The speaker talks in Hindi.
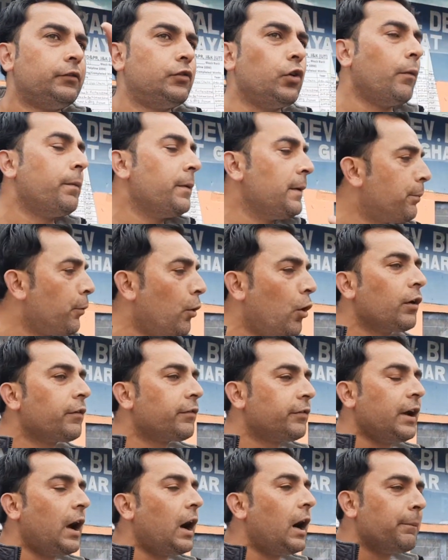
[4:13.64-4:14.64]
जो भी, जो भी
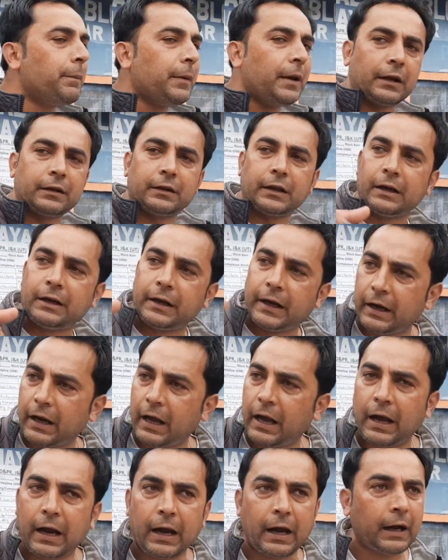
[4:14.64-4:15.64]
पोल्स यहाँ पे लगता
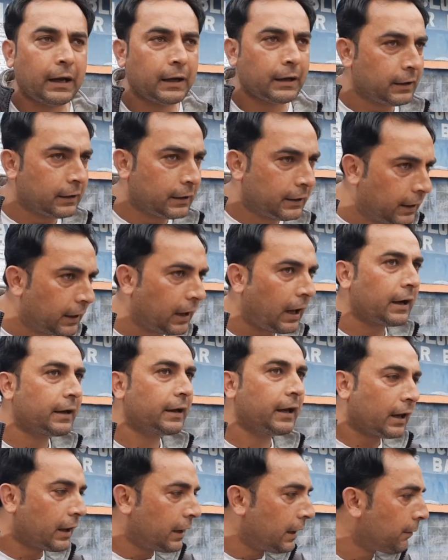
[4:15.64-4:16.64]
है टेढ़ा है
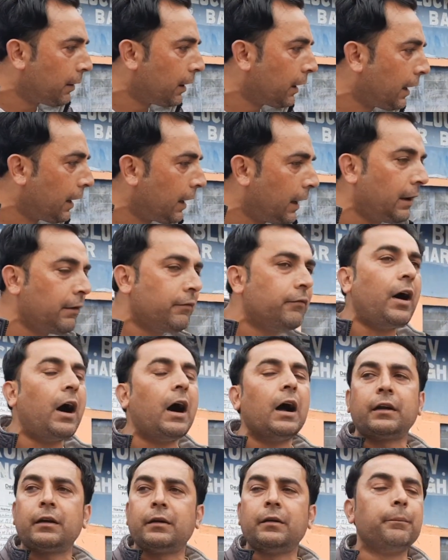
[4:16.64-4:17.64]
गिरा गिरने वाला
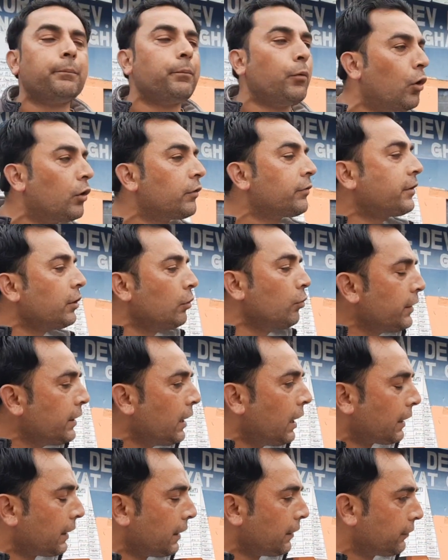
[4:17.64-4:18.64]
है वहाँ पोल्स
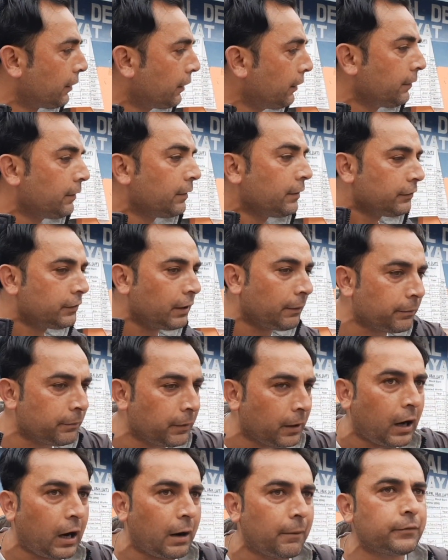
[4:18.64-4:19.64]
क्यों नहीं आ रहे हैं सर
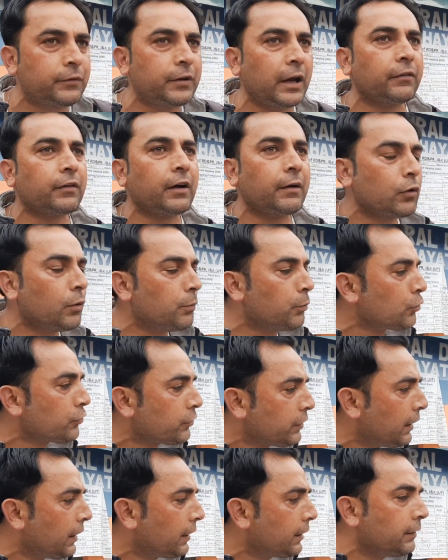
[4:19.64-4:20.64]
जब हम जे साहब
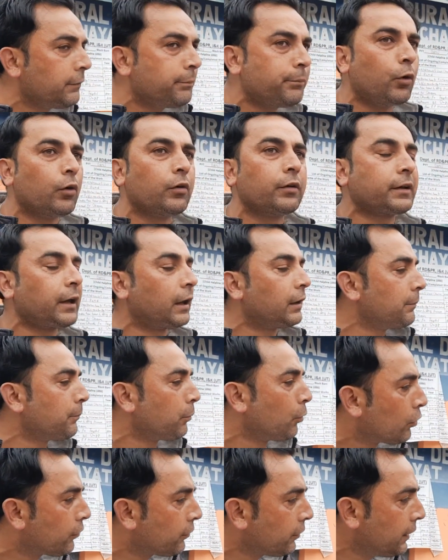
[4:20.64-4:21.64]
को पूछते हैं कि पोल
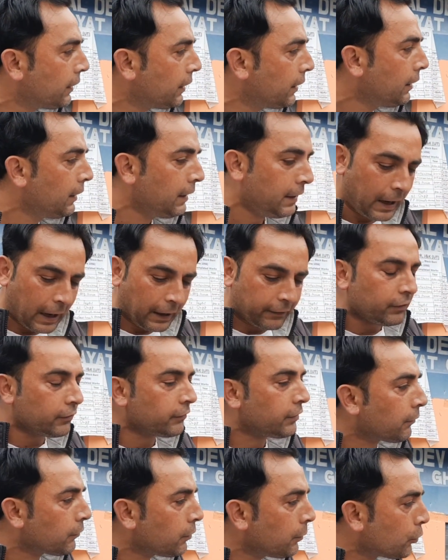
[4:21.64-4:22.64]
कहते पोल्स नहीं है
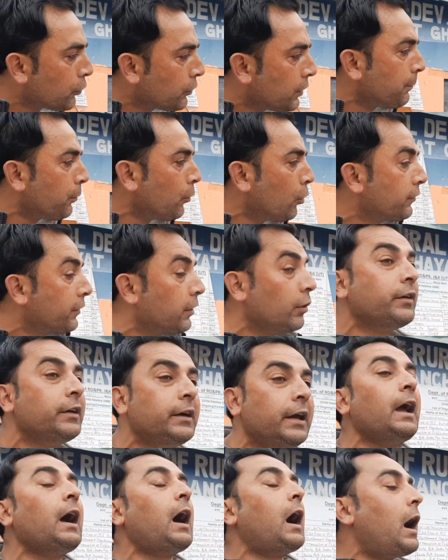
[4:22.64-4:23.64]
एक्शन साहब को पूछते हैं पोल
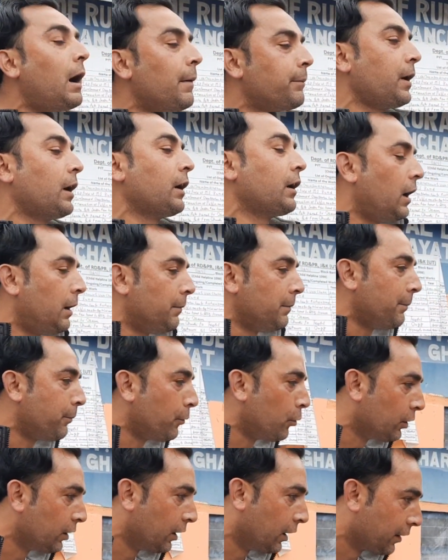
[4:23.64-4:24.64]
क्यों ये आपका
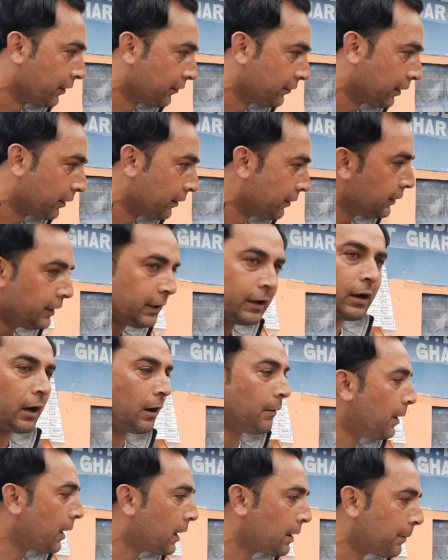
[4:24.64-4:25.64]
काम है पोल लाना सर
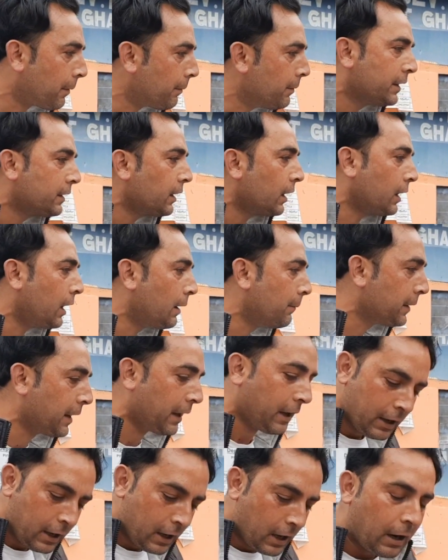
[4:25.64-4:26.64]
ये ना हमारा पब्लिक का
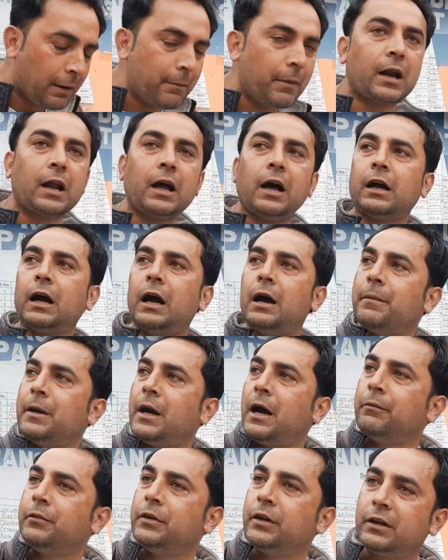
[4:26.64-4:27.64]
काम नहीं है हमारा
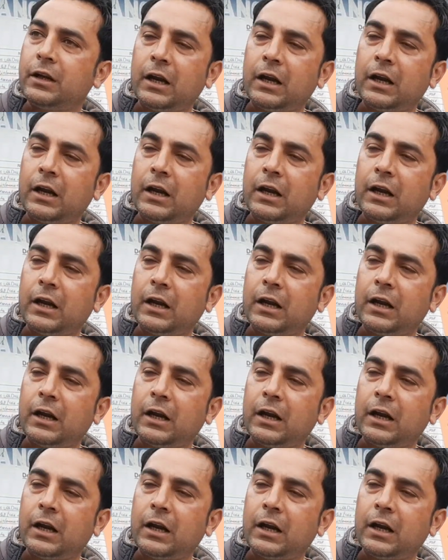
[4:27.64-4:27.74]
काम है